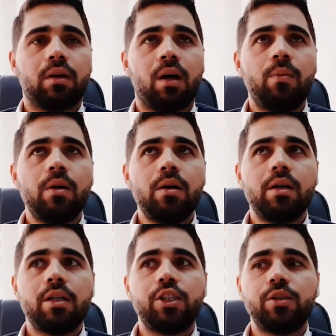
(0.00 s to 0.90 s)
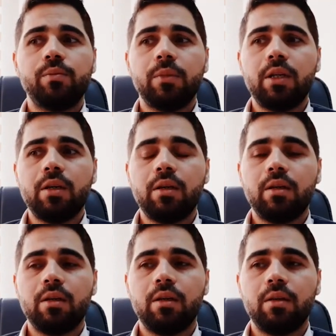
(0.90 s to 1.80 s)
ama şimdi
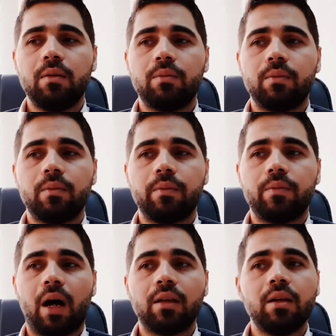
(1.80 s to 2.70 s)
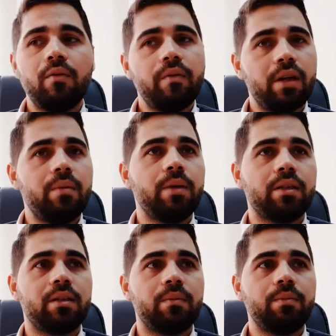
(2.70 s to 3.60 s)
e, anlam
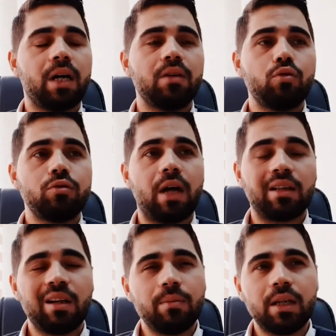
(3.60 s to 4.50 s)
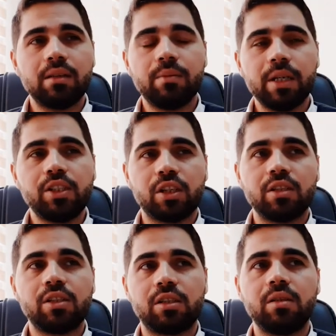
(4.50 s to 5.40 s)
veremediğim, daha doğrusu anlamlandırmaya
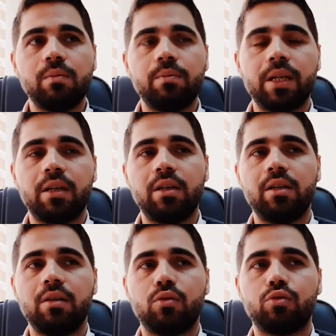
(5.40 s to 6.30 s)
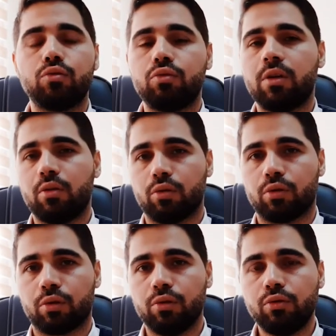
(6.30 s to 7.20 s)
çalıştığım belirli üzüntüler
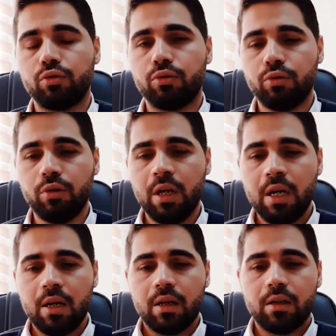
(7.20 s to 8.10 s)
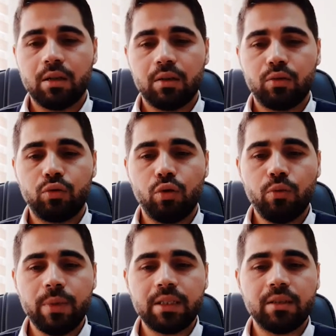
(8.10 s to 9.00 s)
oluyordu. Çünkü e,
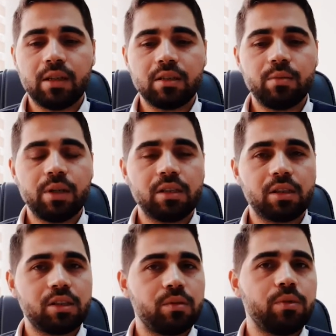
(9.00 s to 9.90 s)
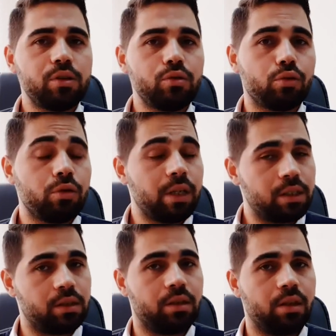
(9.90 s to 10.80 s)
doğum esnası birazcık işim için kötü
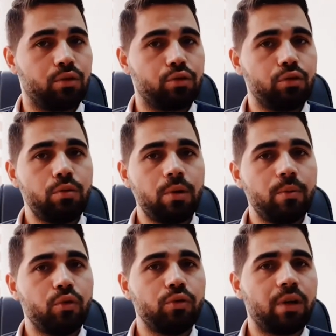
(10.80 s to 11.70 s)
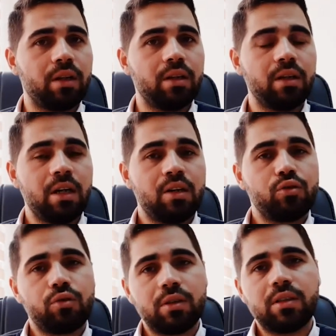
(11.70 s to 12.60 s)
geçti diye düşünüyorum ama onu hani
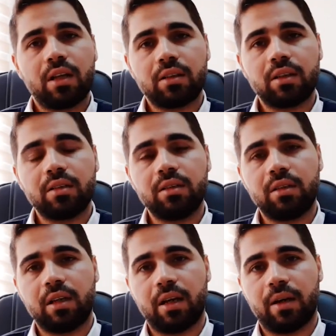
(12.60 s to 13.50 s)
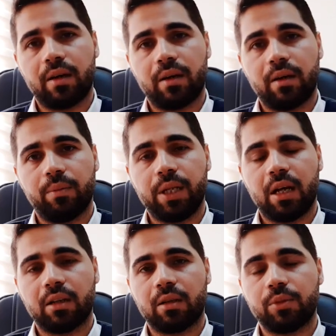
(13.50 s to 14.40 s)
çok hızlı atlatır diye e,
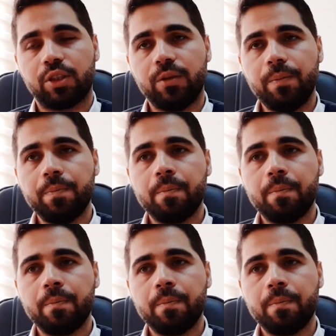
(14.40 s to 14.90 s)
planlamıştım.